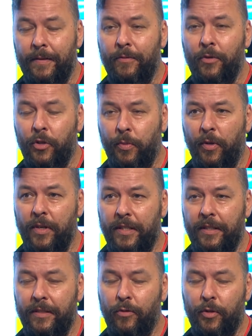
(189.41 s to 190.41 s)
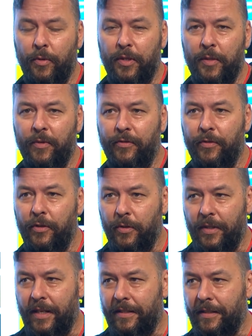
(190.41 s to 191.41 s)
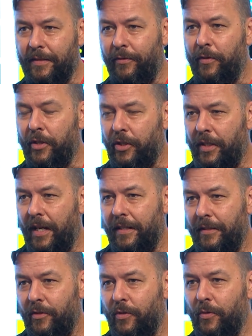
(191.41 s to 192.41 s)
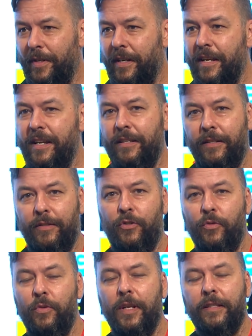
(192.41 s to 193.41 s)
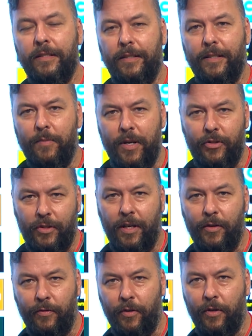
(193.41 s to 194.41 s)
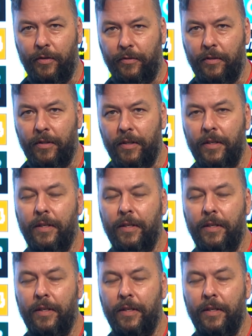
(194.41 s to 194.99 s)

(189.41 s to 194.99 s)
ursprüngliche, die ursprüngliche Befürchtung, dass es vor Stadien zu nicht zulässigen Menschenaufläufen